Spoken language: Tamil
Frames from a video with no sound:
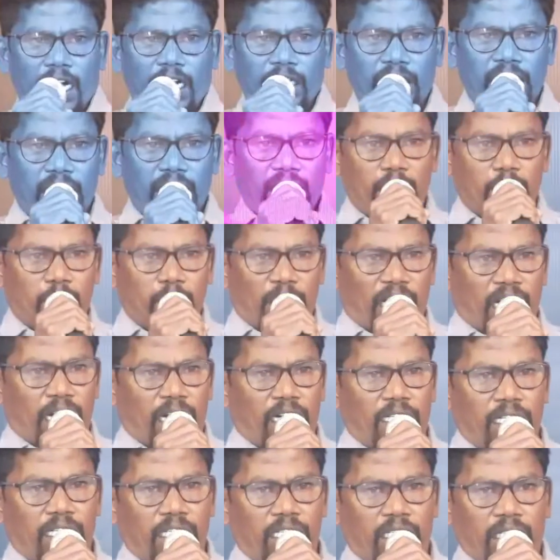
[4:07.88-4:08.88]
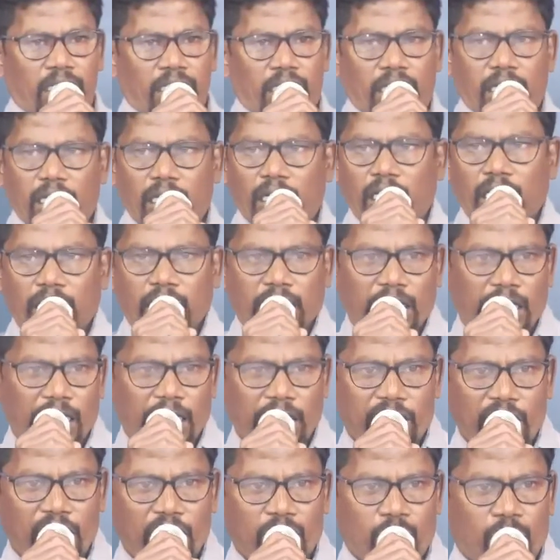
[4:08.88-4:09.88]
ஆடு மாடு இது
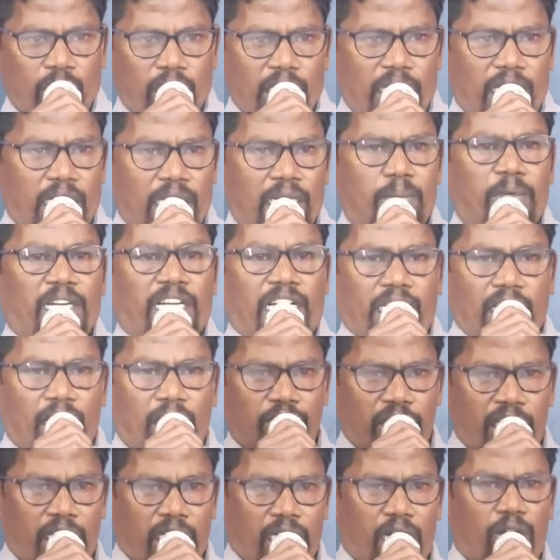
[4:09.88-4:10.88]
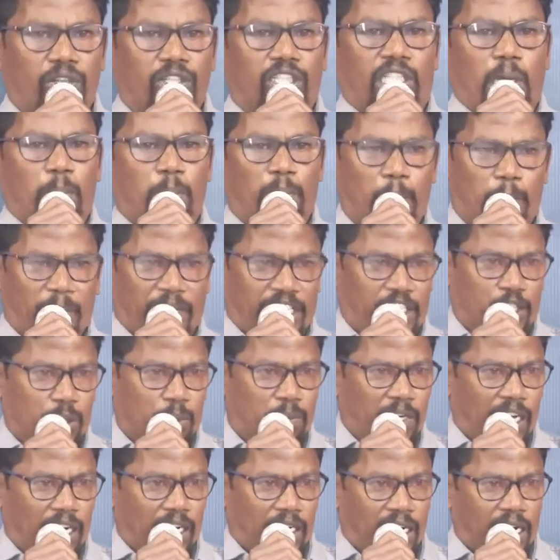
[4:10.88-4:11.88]
எல்லாத்தையும் ஏற்றினோன்னா நம்ம ஏதாவது ஏதாவது தப்பு
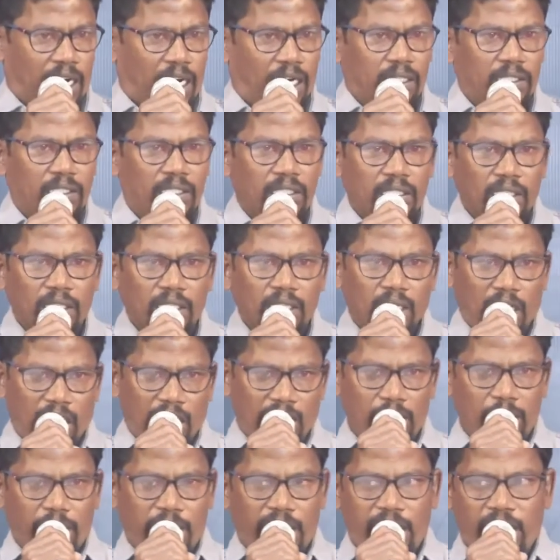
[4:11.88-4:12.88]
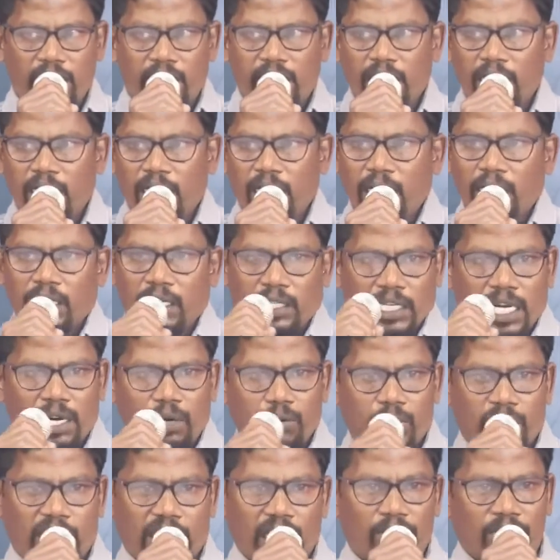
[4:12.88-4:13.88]
பண்ணிட்டோம்னாக்கா ஆண்டவரே நான்
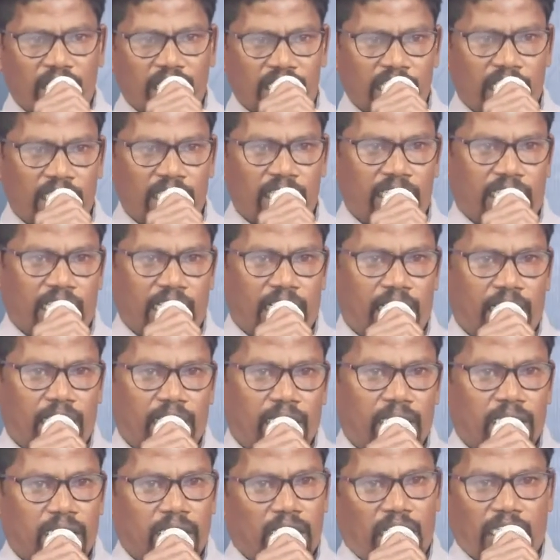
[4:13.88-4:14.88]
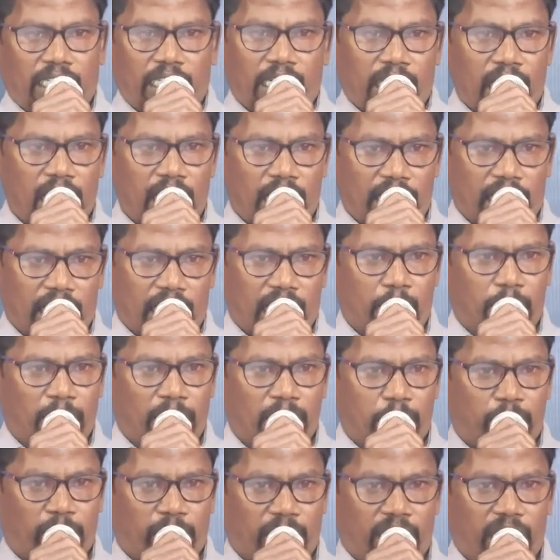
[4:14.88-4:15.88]
ஒரு தவறு செய்துட்டேன் அதற்காக நான் என்ன
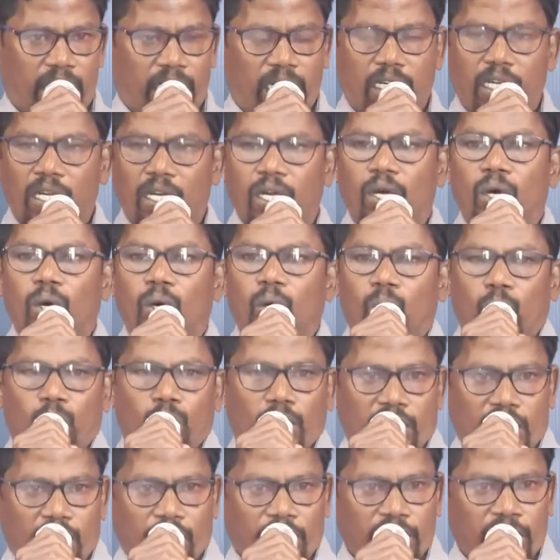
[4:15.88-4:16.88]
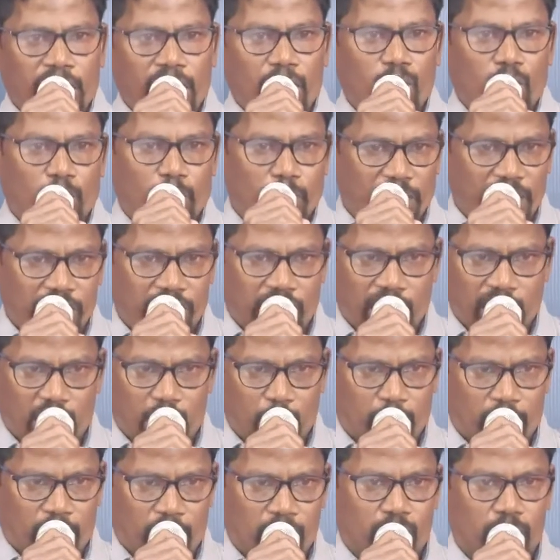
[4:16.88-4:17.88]
பண்ண போகிறேன் உங்கள்கிட்ட வந்து நான் ஒரு பலி செலுத்த
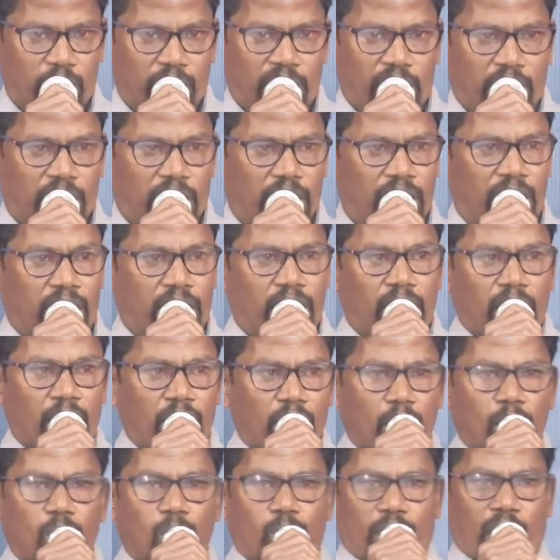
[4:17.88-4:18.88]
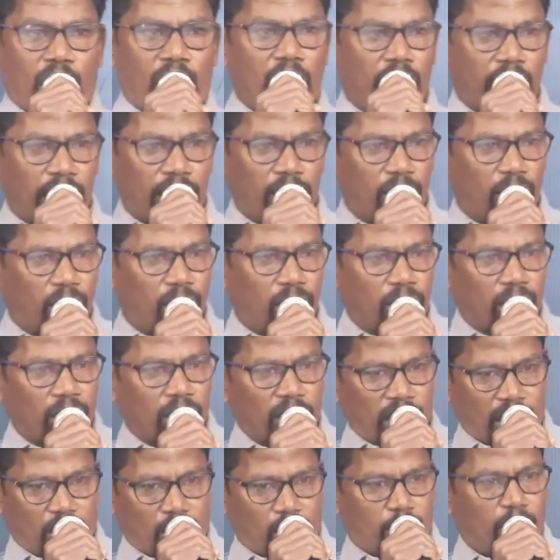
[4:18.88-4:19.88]
போகிறேன்னு சொல்லிட்டு ஒரு ஆடோ
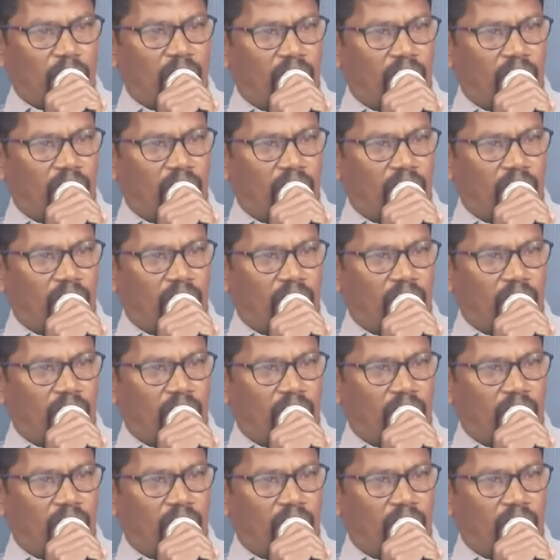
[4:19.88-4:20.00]
இல்லை ஒரு